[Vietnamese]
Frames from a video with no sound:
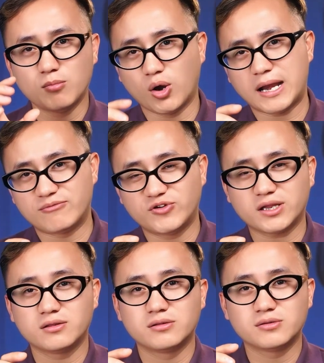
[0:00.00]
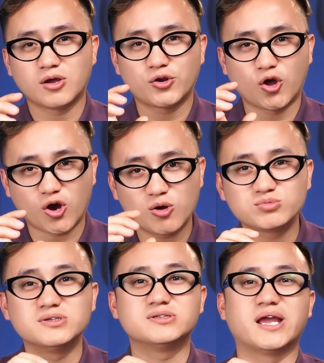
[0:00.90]
bọn làm fake nó
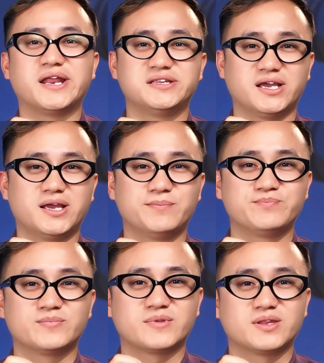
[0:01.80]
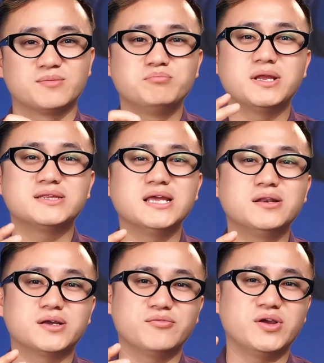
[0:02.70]
không tử tế đến thế mình
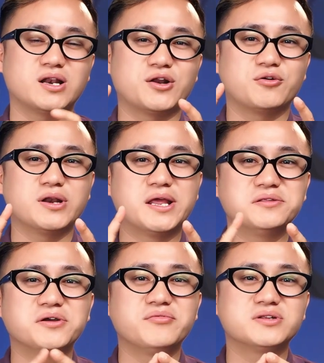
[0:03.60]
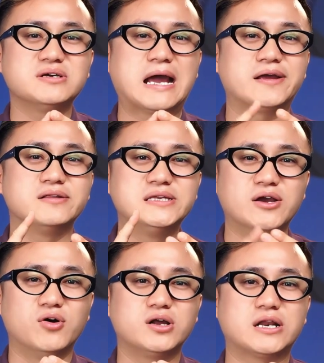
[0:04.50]
tin đến cái việc là nó đến từ cái việc thứ hai
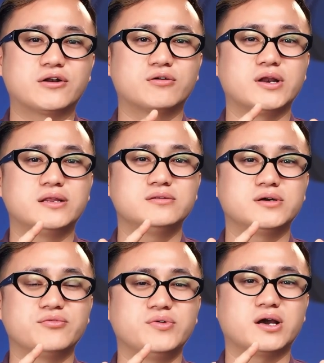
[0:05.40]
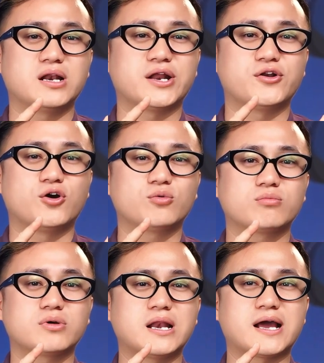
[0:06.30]
nhiều hơn là nó đến từ cái việc là nó
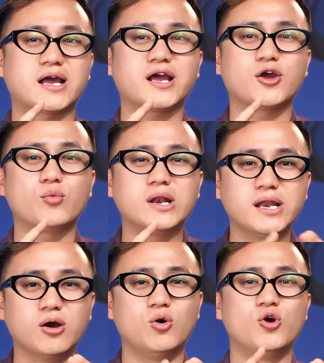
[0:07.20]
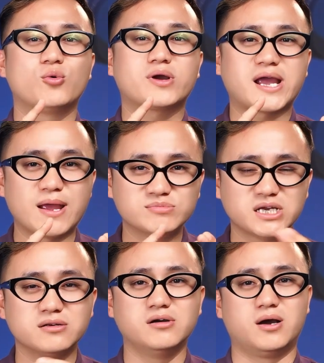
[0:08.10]
là các nguyên liệu kém
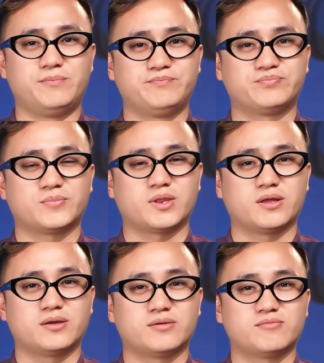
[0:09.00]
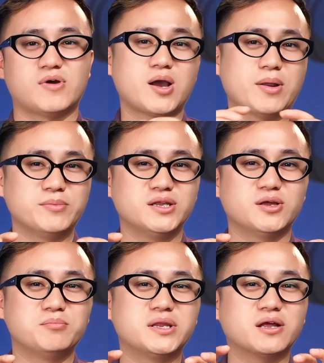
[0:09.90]
chất lượng và các bạn biết
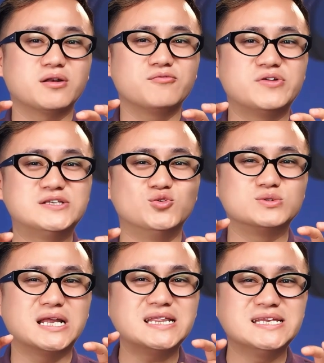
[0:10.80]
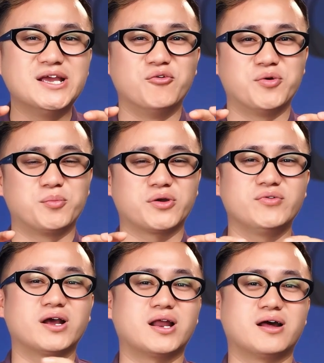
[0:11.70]
đấy mình đã ví dụ rất nhiều về một cái
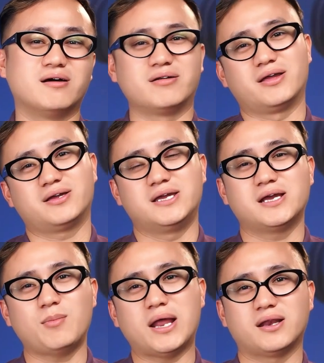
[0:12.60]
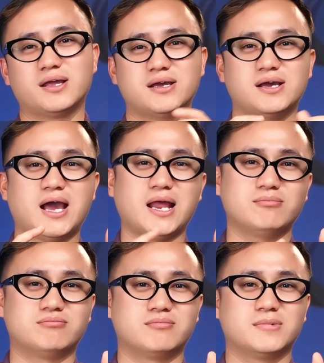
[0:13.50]
việc là ở đấy khi các bạn
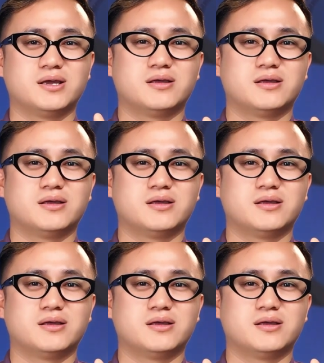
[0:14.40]
ăn